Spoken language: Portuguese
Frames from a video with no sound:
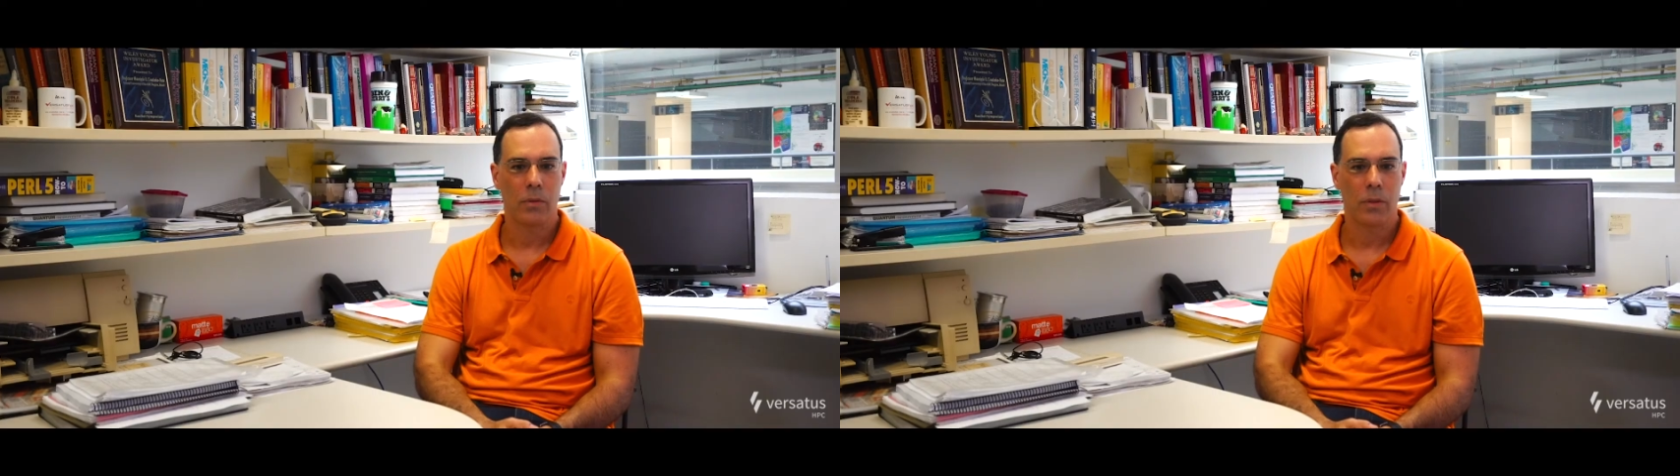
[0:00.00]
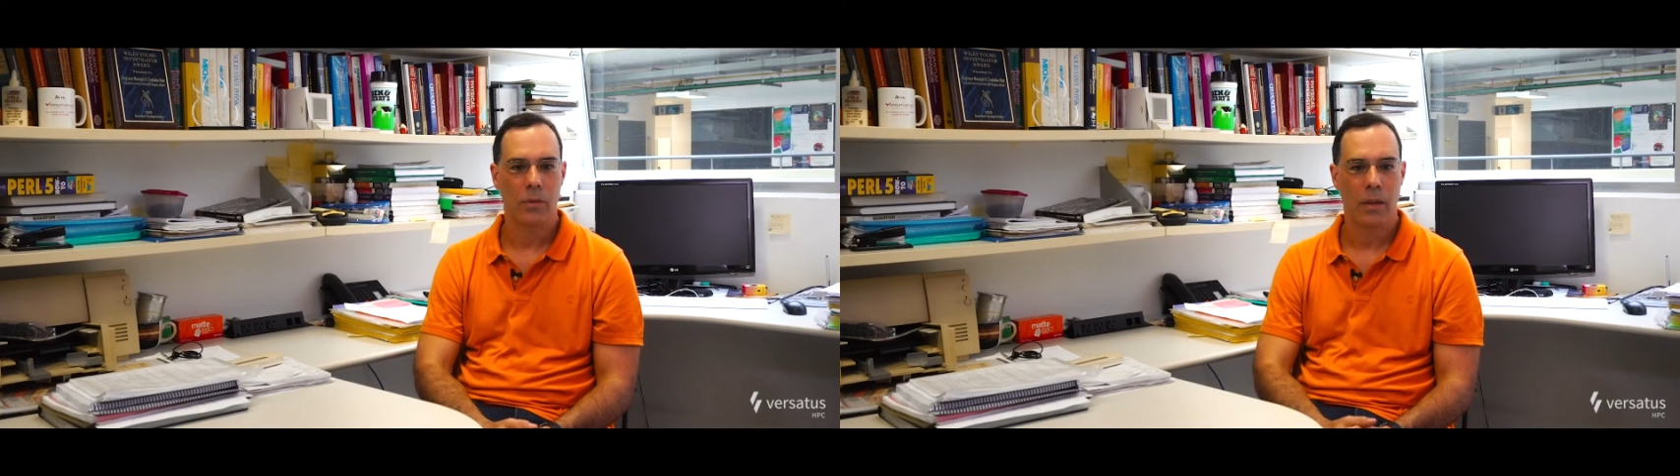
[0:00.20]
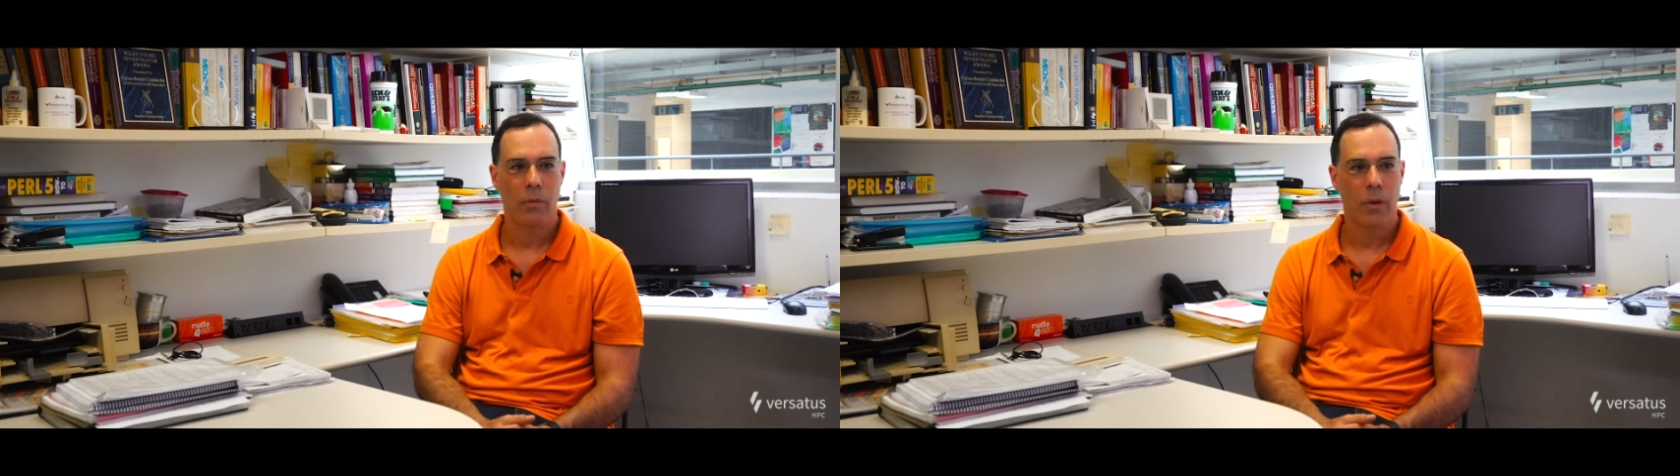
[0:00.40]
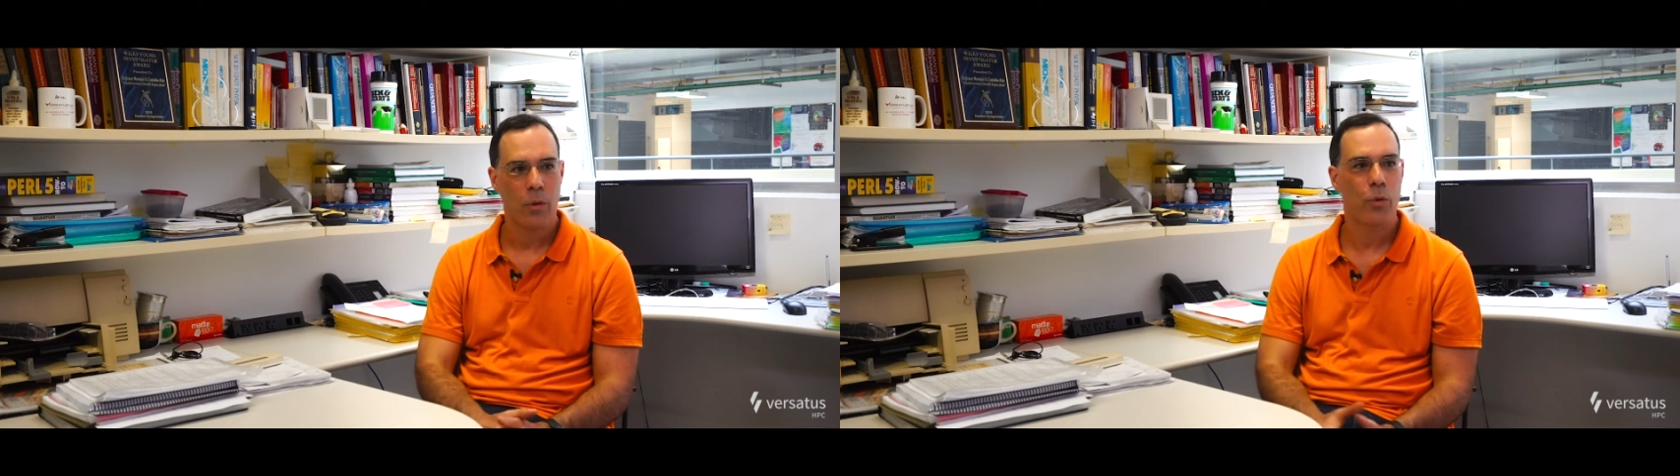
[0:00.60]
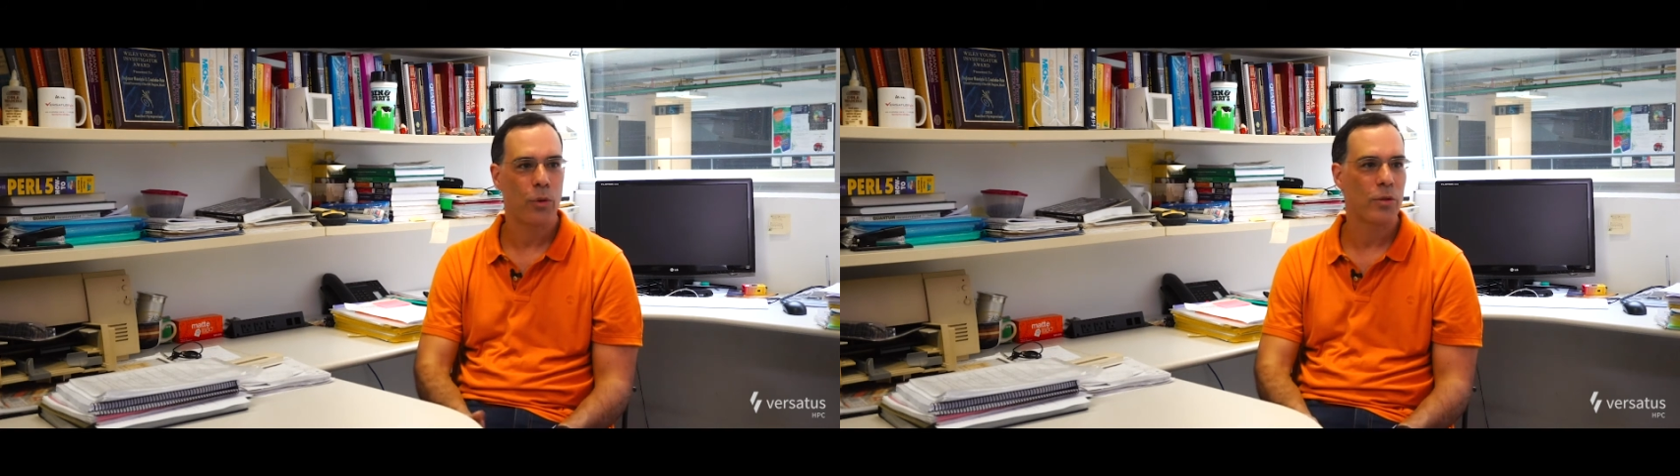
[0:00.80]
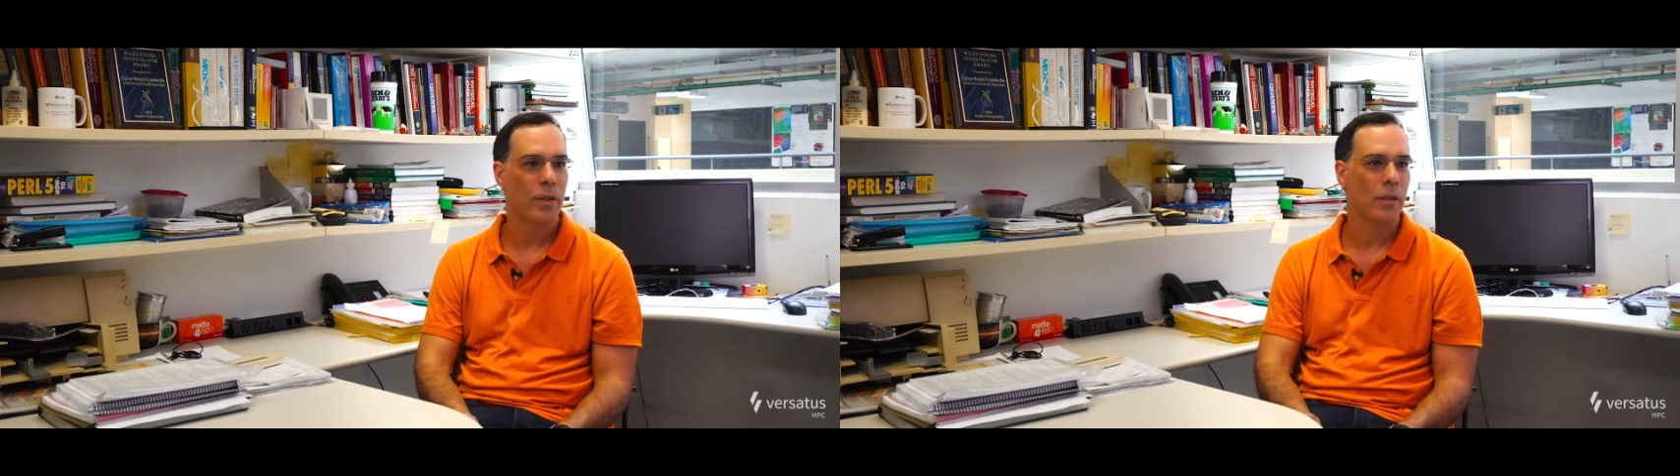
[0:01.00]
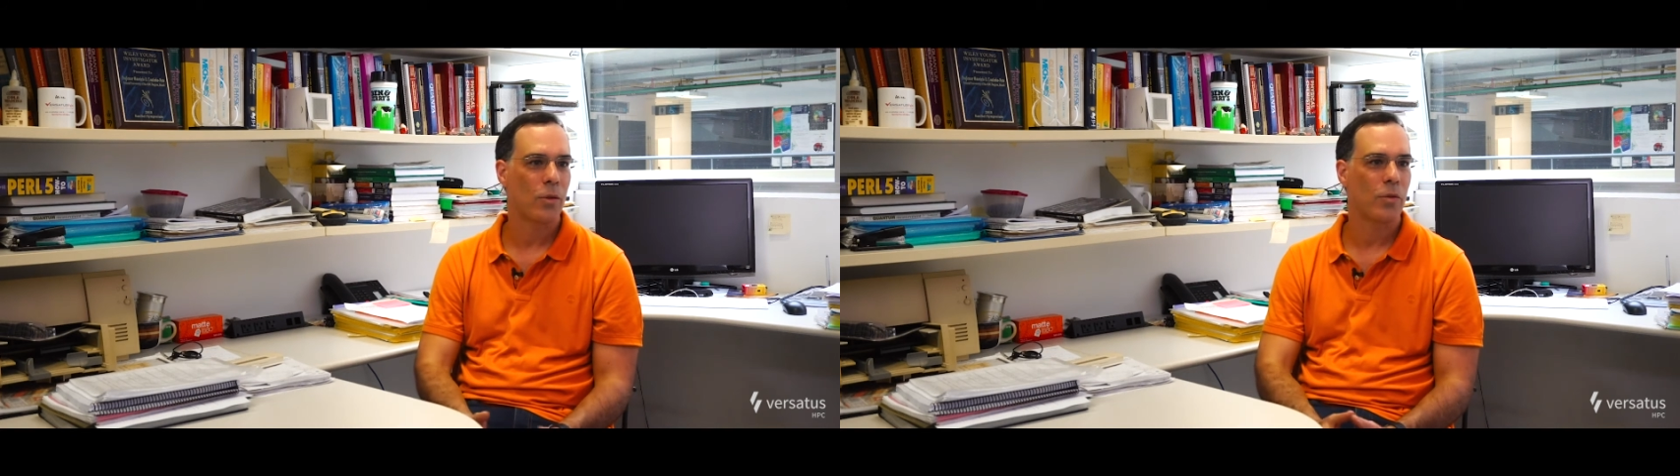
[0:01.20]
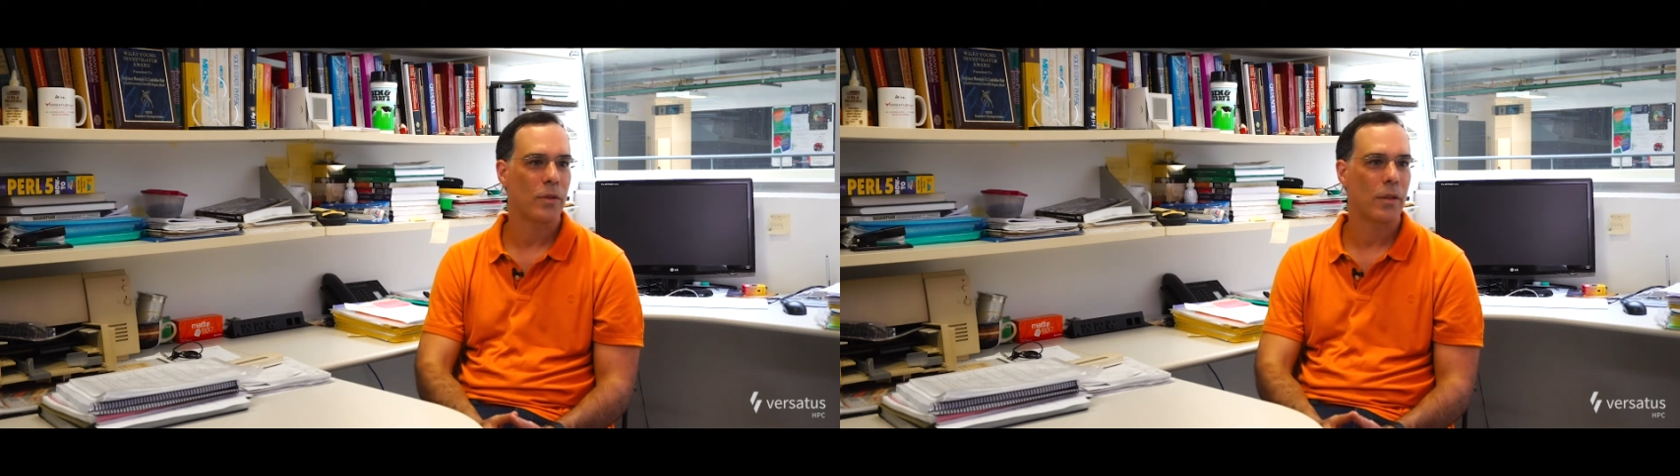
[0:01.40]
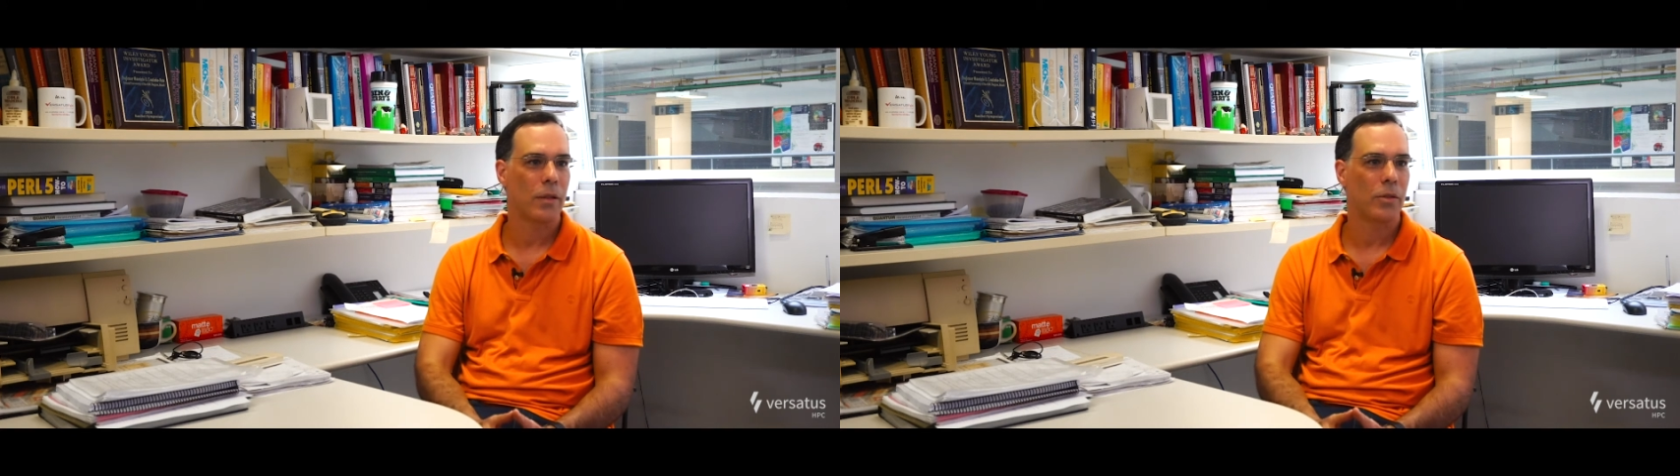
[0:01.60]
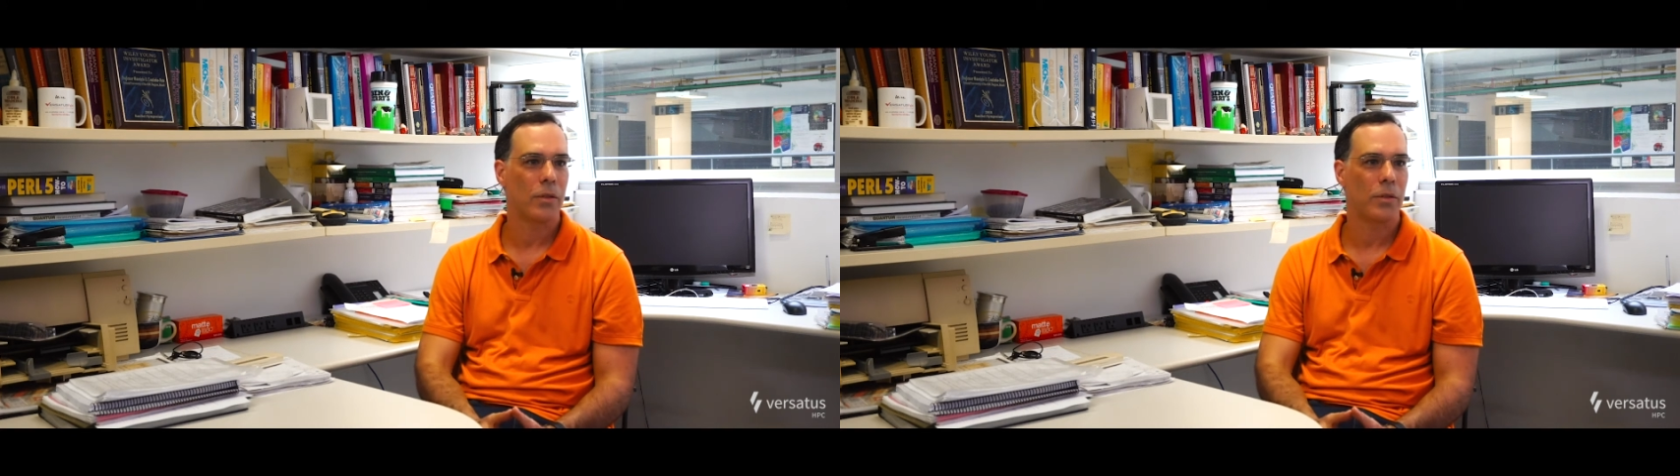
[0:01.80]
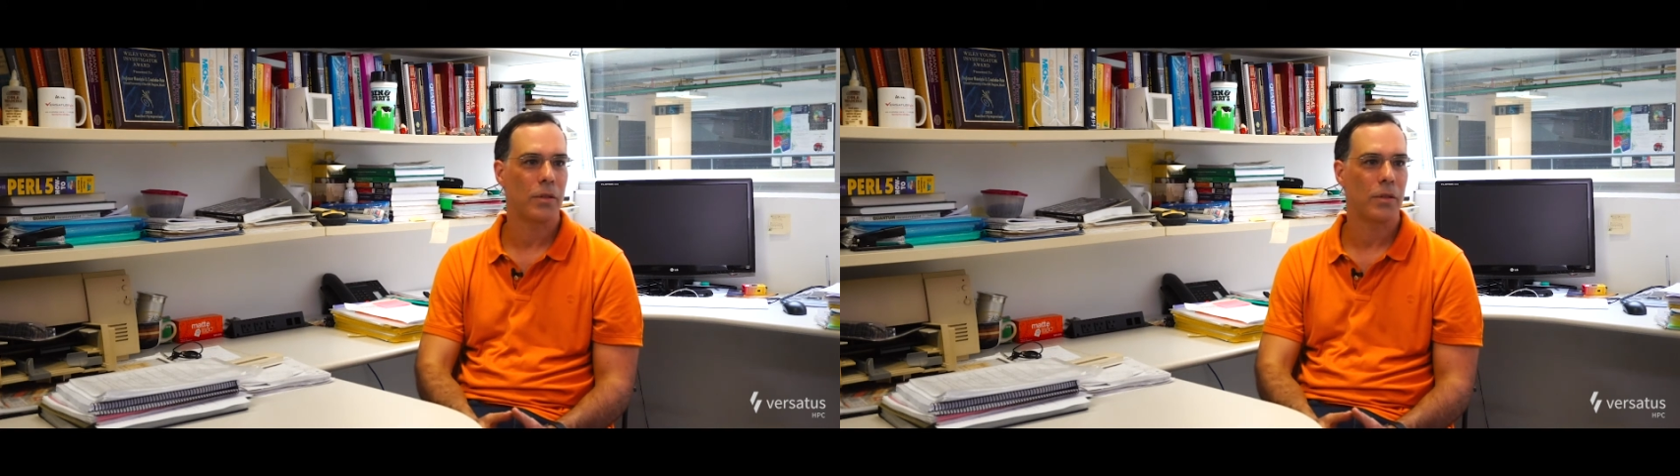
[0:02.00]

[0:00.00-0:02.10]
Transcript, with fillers: O que eu tenho é uma curiosidade constante